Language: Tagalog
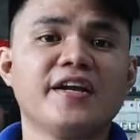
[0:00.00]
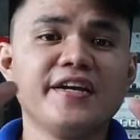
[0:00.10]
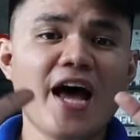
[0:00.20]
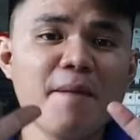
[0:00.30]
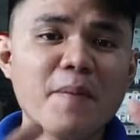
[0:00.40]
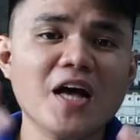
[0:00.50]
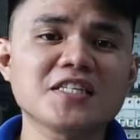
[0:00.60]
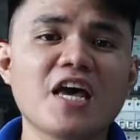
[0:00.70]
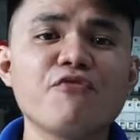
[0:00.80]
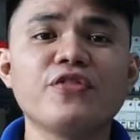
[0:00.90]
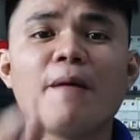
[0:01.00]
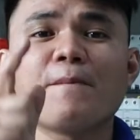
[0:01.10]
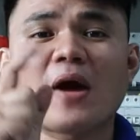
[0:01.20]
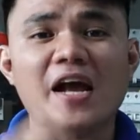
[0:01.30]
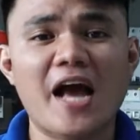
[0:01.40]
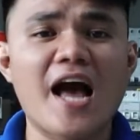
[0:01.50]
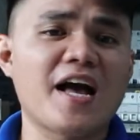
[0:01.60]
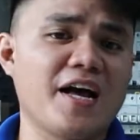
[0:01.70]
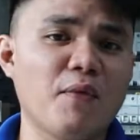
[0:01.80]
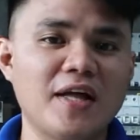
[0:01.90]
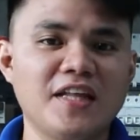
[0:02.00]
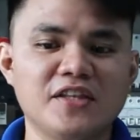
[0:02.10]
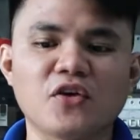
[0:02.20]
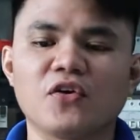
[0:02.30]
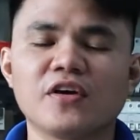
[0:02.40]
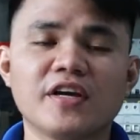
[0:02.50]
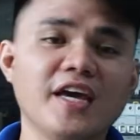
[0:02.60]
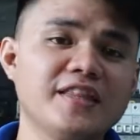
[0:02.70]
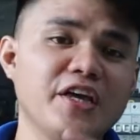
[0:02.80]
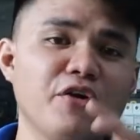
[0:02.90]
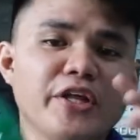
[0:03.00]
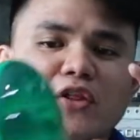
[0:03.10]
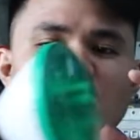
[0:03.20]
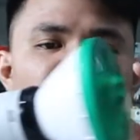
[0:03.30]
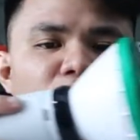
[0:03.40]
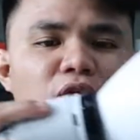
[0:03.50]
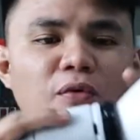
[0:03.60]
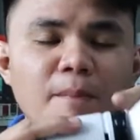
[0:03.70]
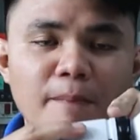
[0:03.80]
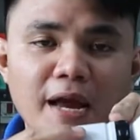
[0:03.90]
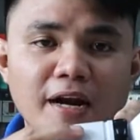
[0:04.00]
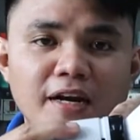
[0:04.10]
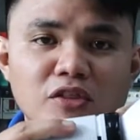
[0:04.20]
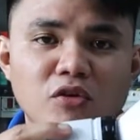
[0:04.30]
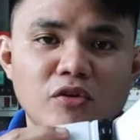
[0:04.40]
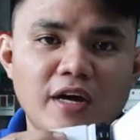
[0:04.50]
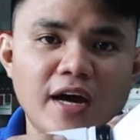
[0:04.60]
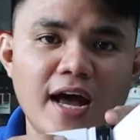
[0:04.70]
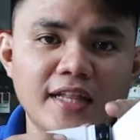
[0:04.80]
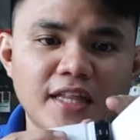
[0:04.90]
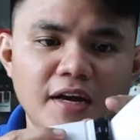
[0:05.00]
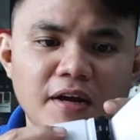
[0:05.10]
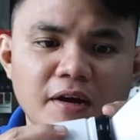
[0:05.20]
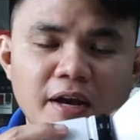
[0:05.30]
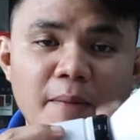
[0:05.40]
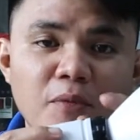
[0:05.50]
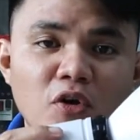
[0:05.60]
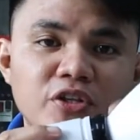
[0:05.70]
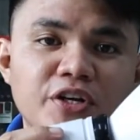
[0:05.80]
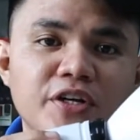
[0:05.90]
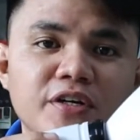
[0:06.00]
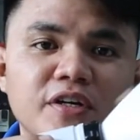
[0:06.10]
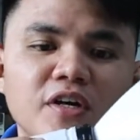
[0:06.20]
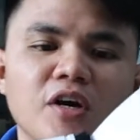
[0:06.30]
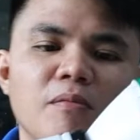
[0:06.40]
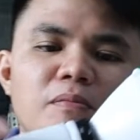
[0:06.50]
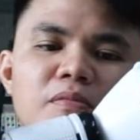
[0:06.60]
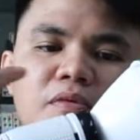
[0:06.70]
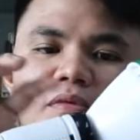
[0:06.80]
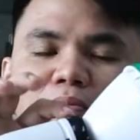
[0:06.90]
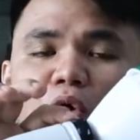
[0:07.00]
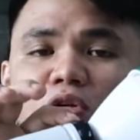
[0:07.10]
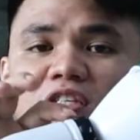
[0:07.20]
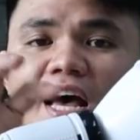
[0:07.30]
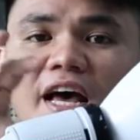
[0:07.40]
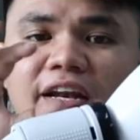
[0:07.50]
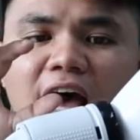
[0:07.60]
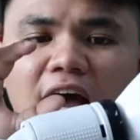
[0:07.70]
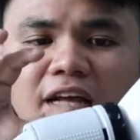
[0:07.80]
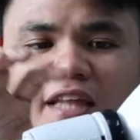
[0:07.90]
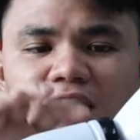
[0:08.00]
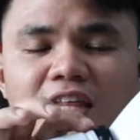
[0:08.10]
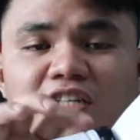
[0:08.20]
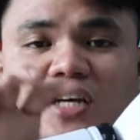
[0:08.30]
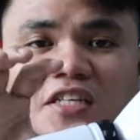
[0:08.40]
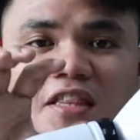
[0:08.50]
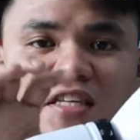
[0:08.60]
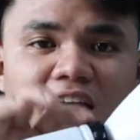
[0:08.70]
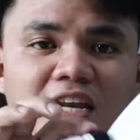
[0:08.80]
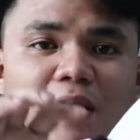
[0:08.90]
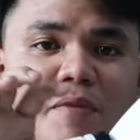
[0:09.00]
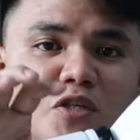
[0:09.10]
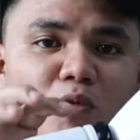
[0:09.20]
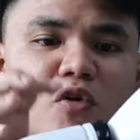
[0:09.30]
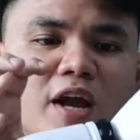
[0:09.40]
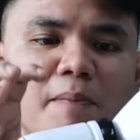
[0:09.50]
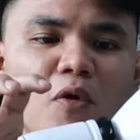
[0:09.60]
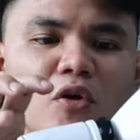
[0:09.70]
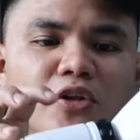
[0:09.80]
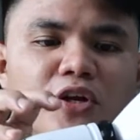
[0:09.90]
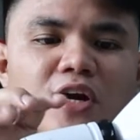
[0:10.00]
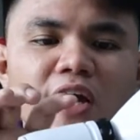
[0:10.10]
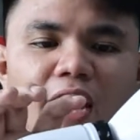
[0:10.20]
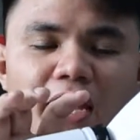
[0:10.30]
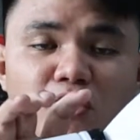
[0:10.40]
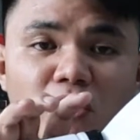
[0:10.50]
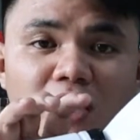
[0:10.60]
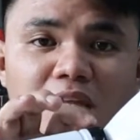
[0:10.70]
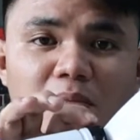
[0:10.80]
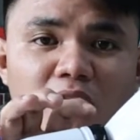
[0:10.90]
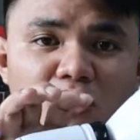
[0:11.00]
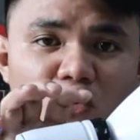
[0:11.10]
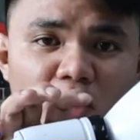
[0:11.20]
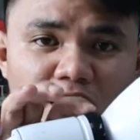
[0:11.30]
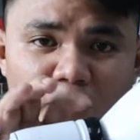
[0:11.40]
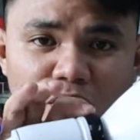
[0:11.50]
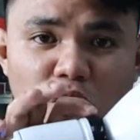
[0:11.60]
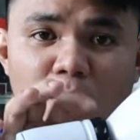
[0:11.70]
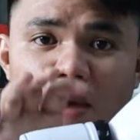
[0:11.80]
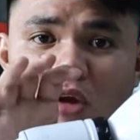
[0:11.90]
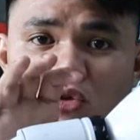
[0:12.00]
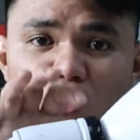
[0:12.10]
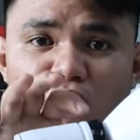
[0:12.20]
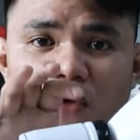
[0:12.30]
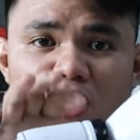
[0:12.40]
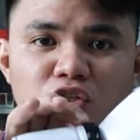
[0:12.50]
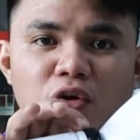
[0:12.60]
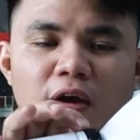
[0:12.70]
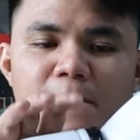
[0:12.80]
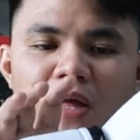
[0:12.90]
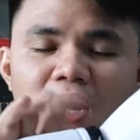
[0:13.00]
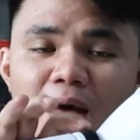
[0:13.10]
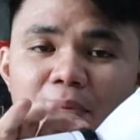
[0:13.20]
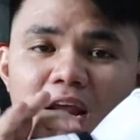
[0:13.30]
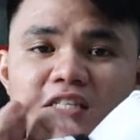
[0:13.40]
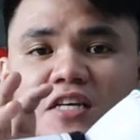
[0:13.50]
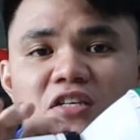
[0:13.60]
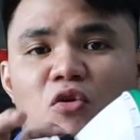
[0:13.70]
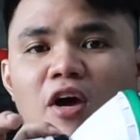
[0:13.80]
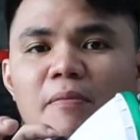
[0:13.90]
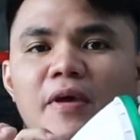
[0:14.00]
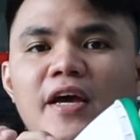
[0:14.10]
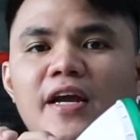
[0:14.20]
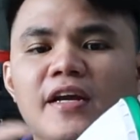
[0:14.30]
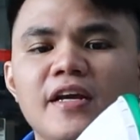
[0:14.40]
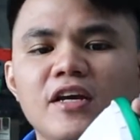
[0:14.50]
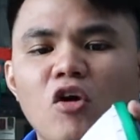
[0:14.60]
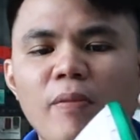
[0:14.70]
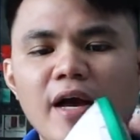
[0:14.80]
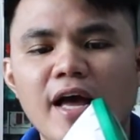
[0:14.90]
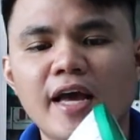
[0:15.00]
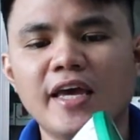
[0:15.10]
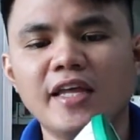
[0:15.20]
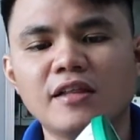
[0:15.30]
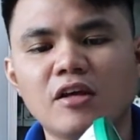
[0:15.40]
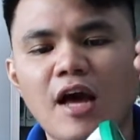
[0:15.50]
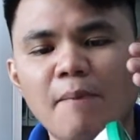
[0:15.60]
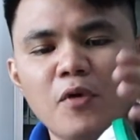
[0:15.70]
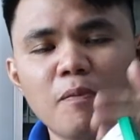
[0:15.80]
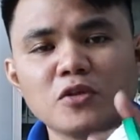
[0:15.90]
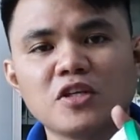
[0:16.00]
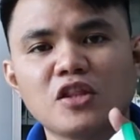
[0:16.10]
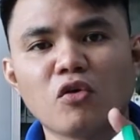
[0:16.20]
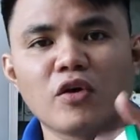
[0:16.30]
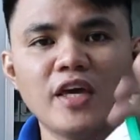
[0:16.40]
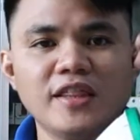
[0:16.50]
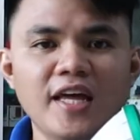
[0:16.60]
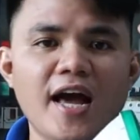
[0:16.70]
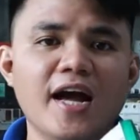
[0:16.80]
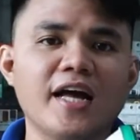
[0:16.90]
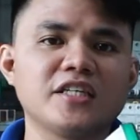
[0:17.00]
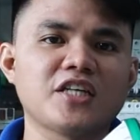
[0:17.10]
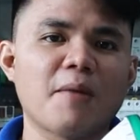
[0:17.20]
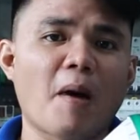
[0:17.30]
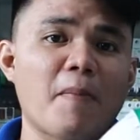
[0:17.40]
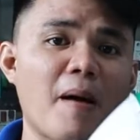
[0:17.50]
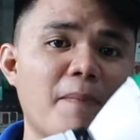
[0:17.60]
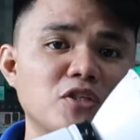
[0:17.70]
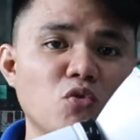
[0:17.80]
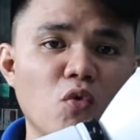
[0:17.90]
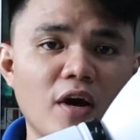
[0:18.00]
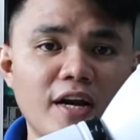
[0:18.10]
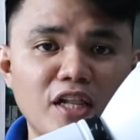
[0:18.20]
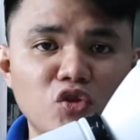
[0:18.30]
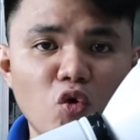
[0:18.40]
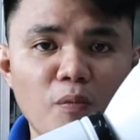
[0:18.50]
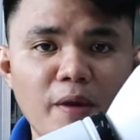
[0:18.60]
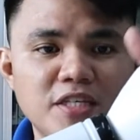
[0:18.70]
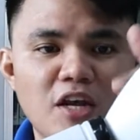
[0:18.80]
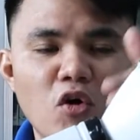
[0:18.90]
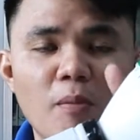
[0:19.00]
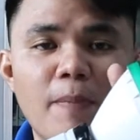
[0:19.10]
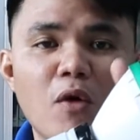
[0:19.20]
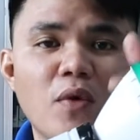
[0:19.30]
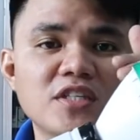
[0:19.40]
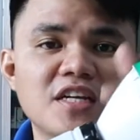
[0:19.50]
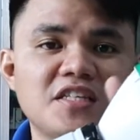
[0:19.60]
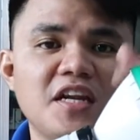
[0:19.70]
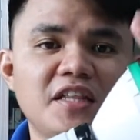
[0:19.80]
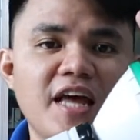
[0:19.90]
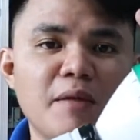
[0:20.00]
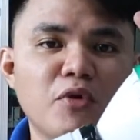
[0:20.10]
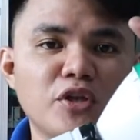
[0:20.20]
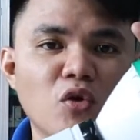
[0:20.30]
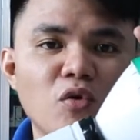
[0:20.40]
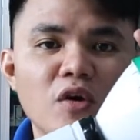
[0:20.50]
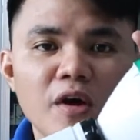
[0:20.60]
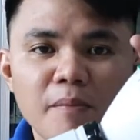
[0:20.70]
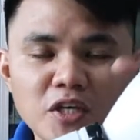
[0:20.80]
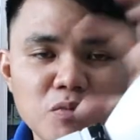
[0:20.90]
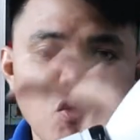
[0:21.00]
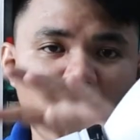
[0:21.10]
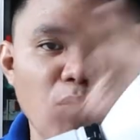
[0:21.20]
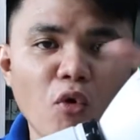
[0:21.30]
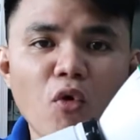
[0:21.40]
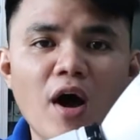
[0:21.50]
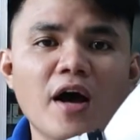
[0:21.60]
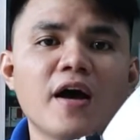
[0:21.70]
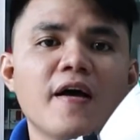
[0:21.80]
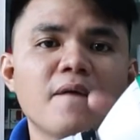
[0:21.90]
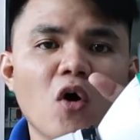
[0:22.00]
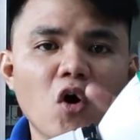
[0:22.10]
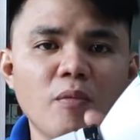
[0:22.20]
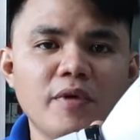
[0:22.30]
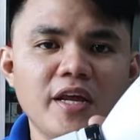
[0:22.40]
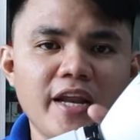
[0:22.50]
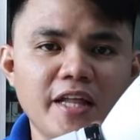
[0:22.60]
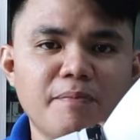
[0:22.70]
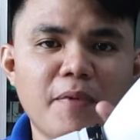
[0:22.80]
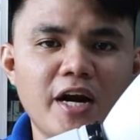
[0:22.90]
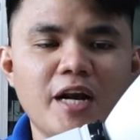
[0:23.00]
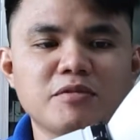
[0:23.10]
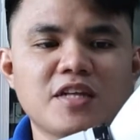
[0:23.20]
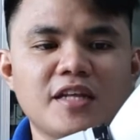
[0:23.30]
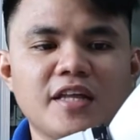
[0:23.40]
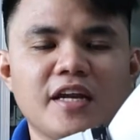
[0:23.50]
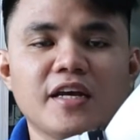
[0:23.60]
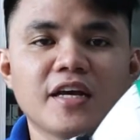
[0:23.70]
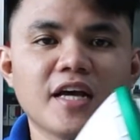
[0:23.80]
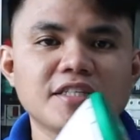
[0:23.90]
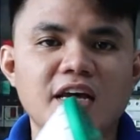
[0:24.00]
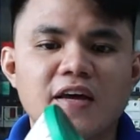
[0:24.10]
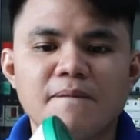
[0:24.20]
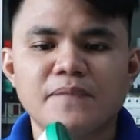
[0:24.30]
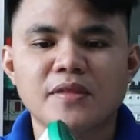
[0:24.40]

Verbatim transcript: Napaka-safe ng pagkakagawa dito. Kita nyo itong black nito ng ating lamp holder. Bukod sa nakadagdag siya sa design na mismong lamp holder, itong itim, itong itim na meron tong function. Rubberizes to kaibigan. Kumbaga, hin- ang purpose nito, hindi agad siya mapapasukan ng tubig sa loob pagwas na sinindihan mo itong mismong kabuuang Omni LED fire lamps natin. Kasi